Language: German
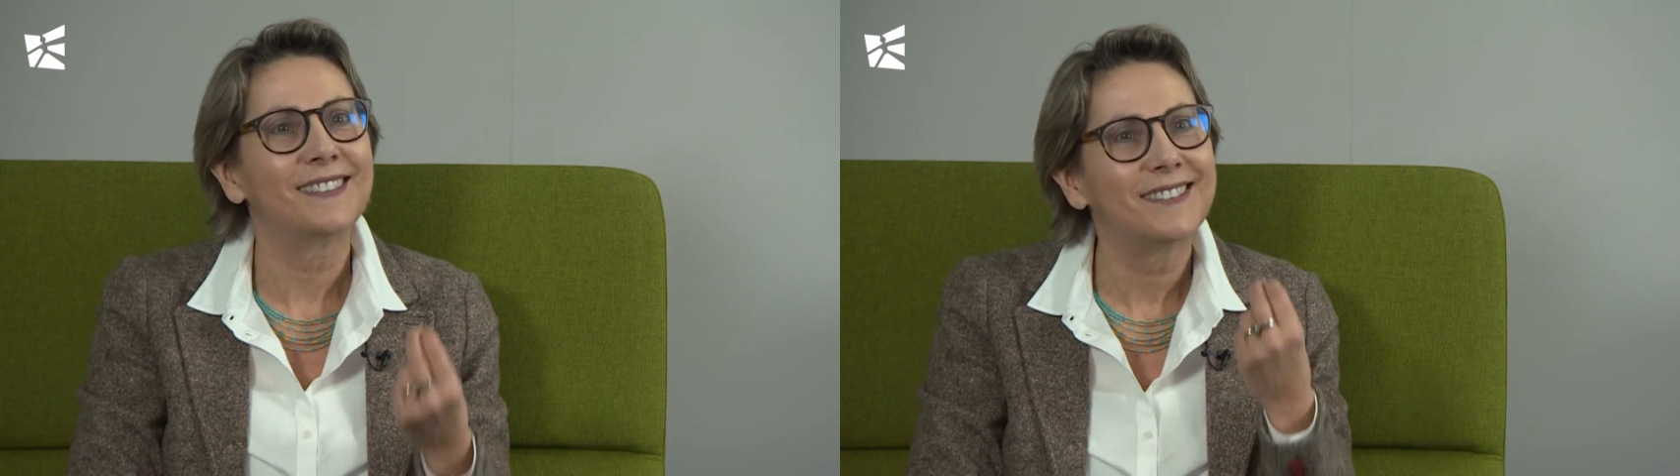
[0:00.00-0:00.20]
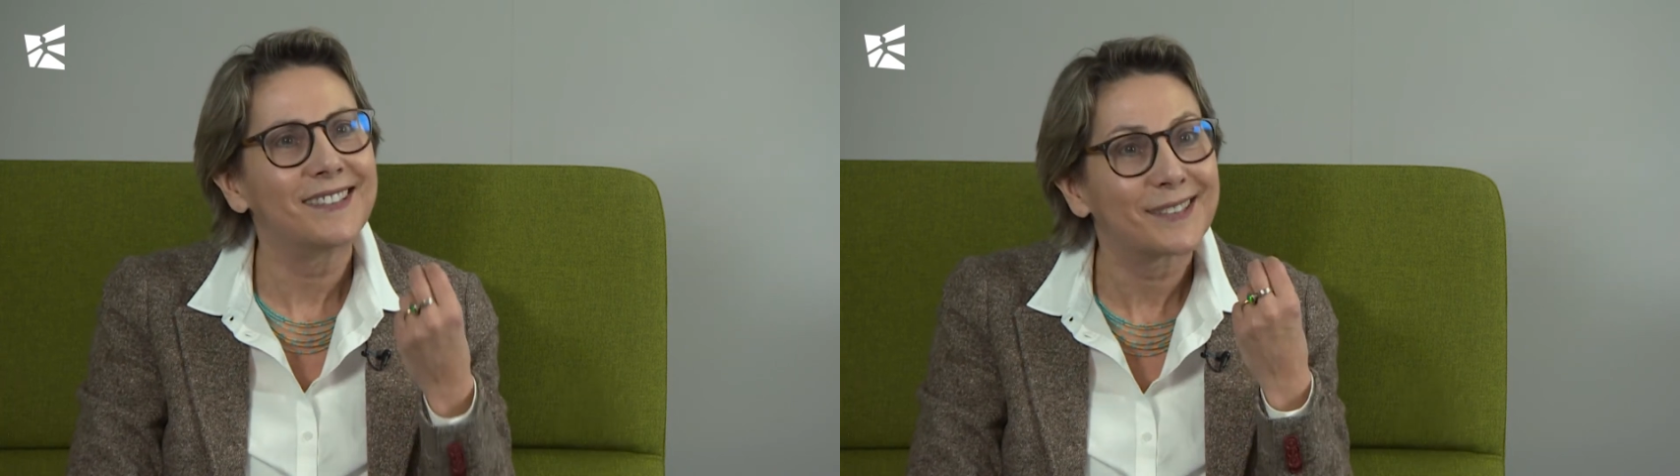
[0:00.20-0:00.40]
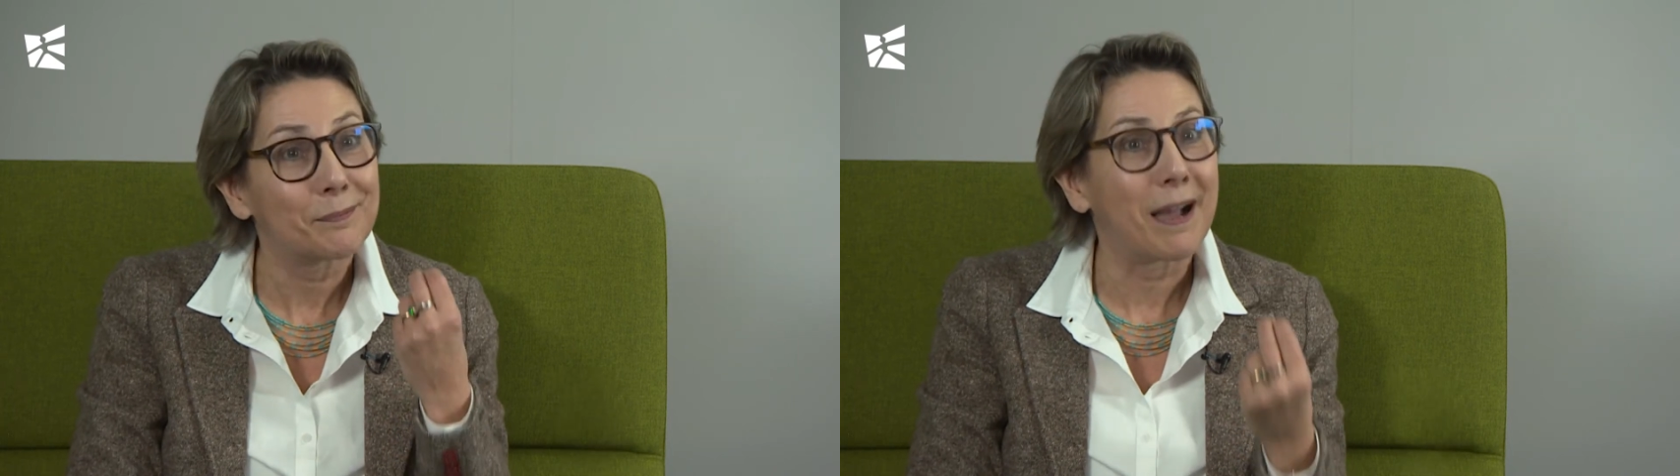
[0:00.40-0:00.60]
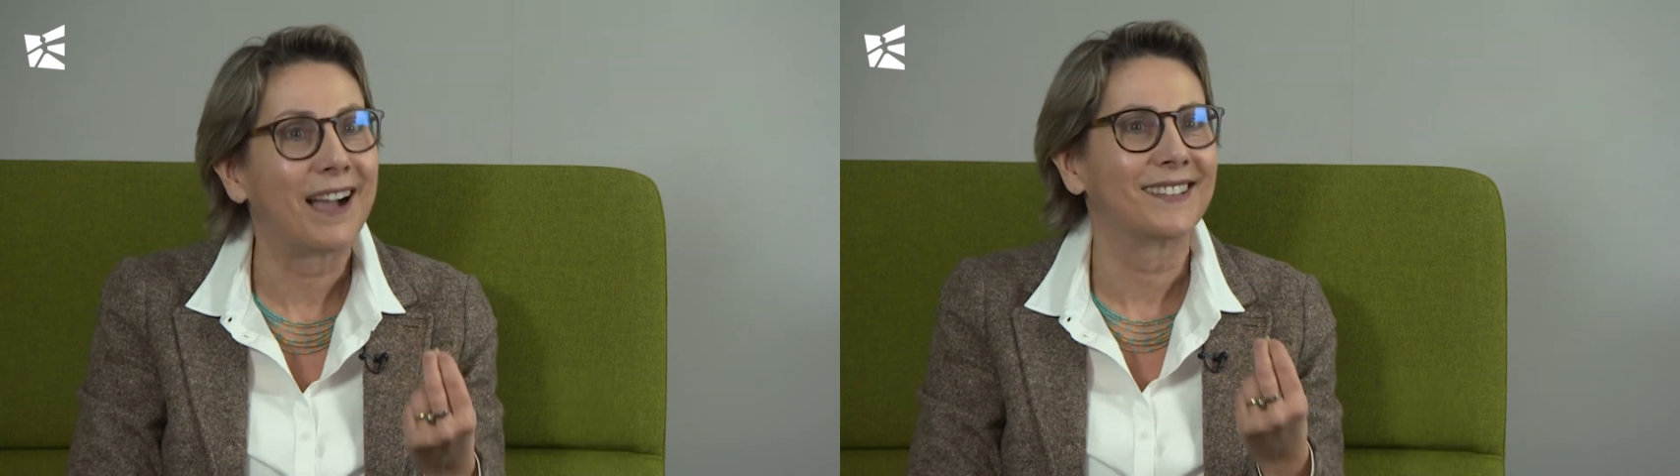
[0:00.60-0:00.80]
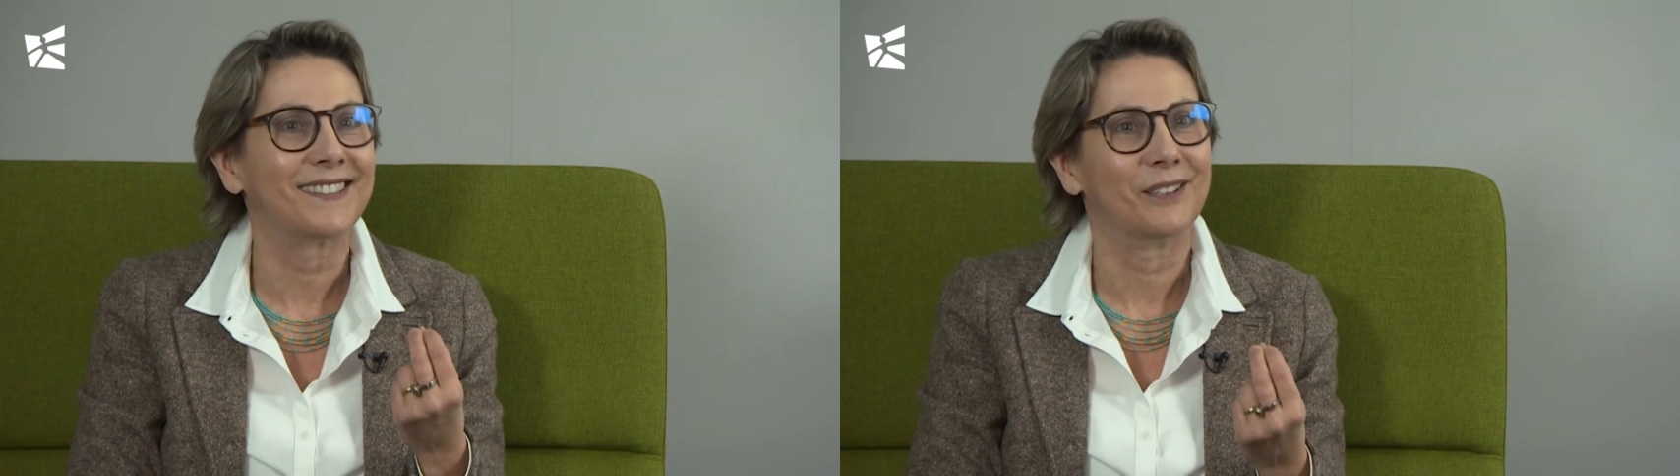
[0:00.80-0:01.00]
diese
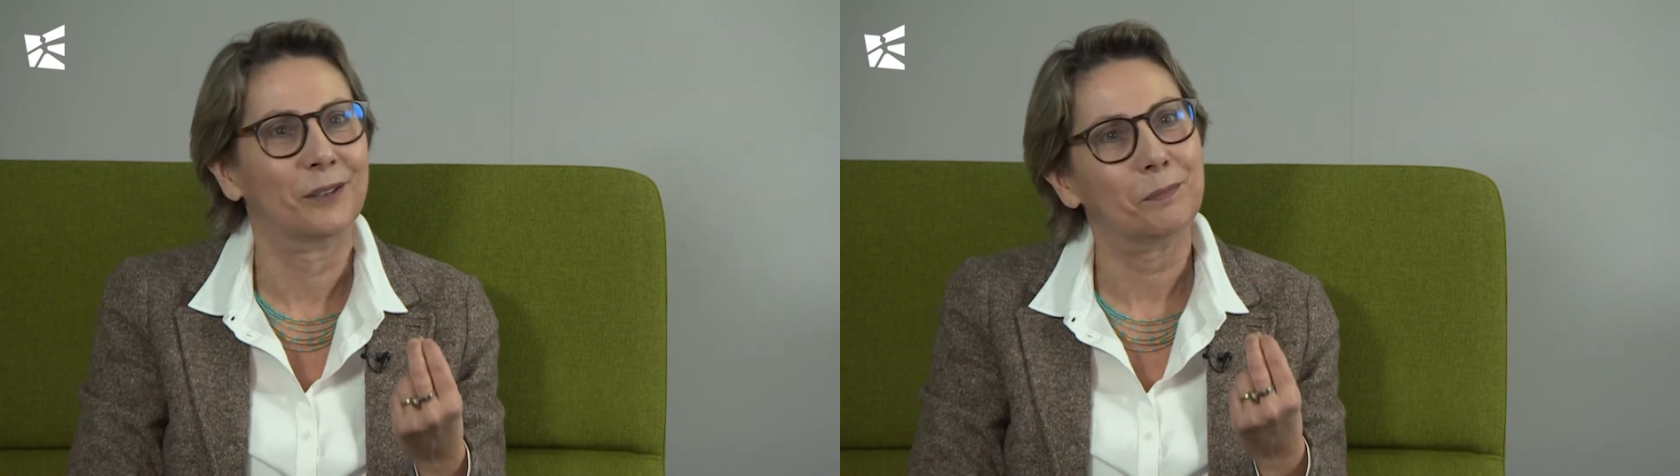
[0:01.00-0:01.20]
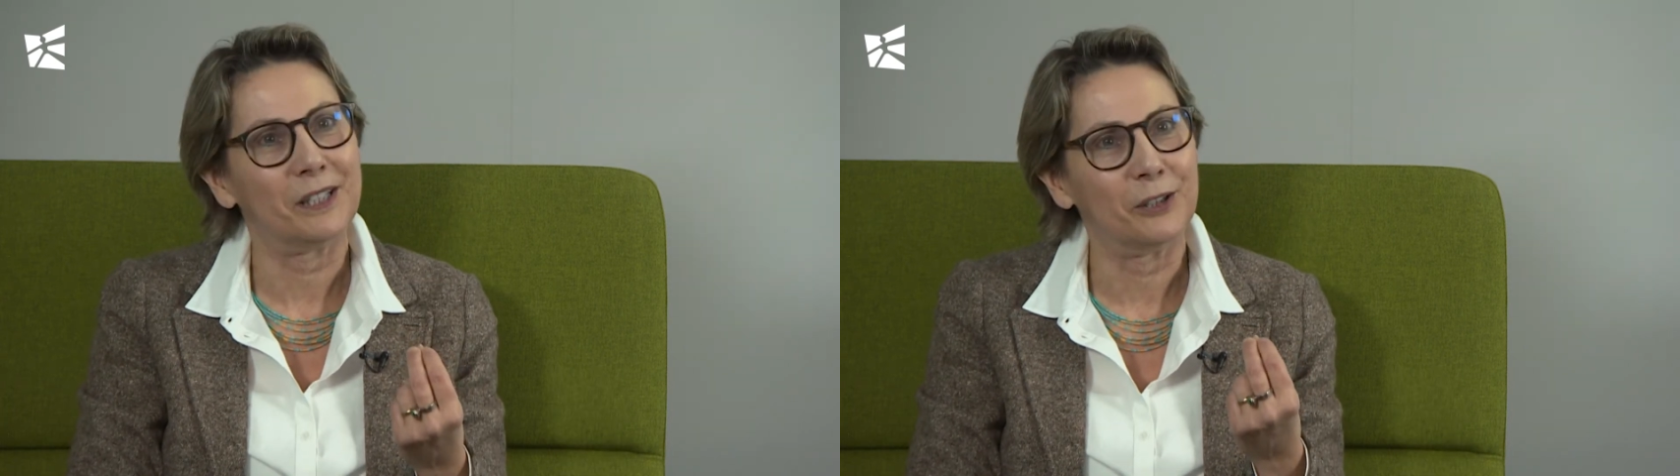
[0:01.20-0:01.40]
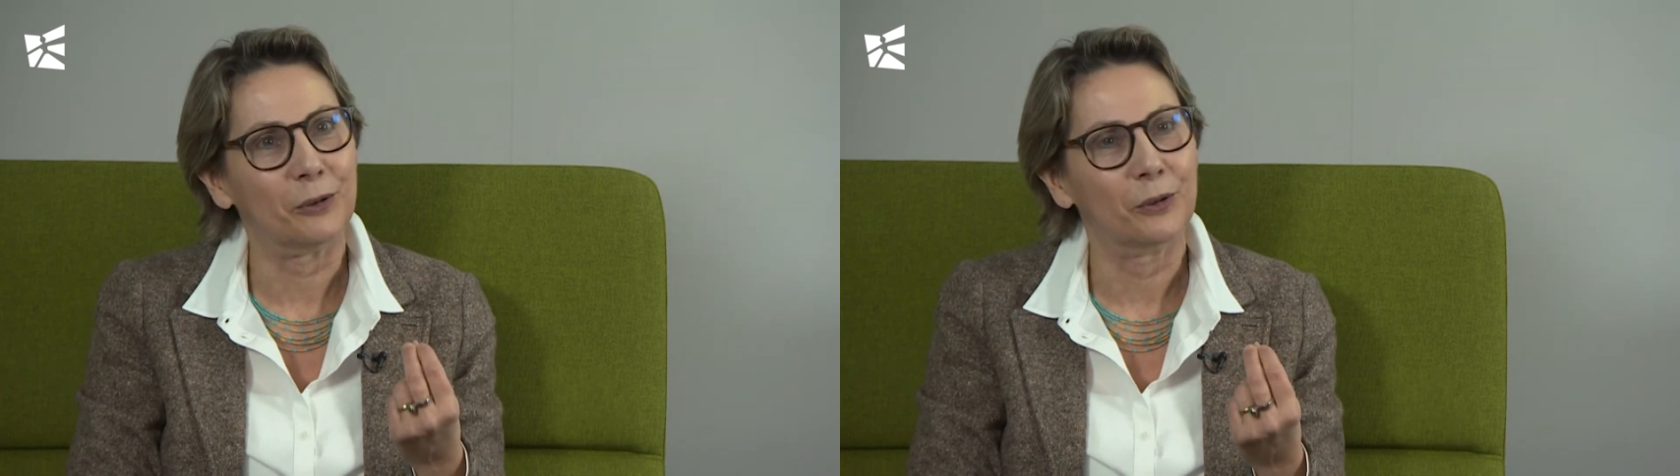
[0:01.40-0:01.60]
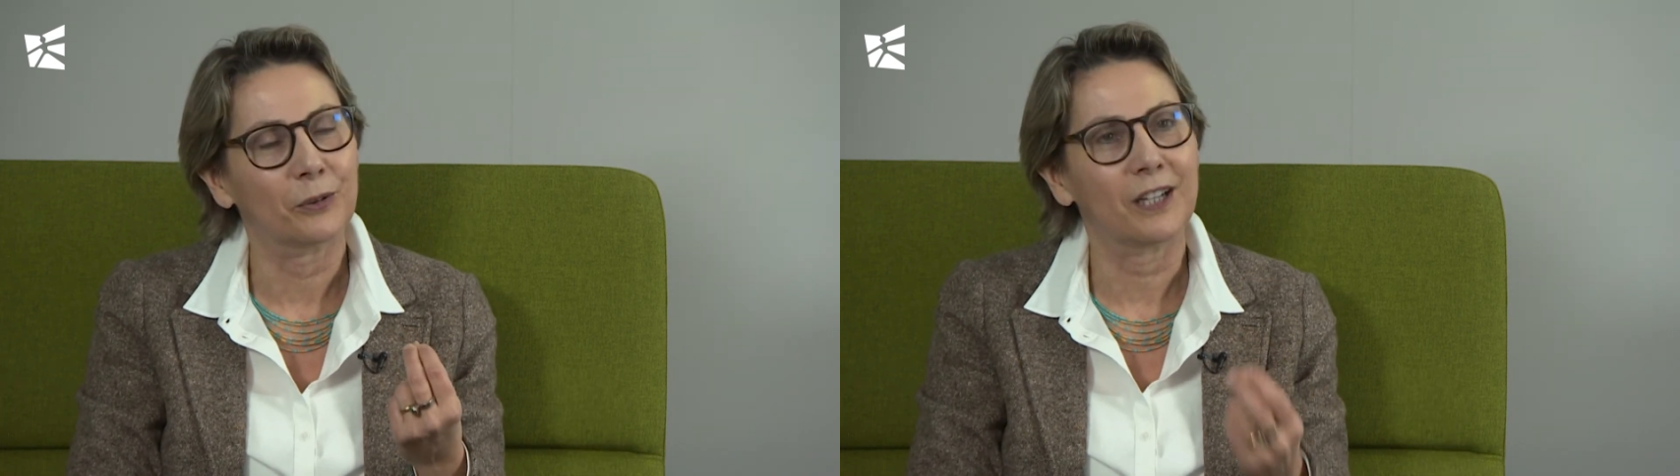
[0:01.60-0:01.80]
smarte Bildung,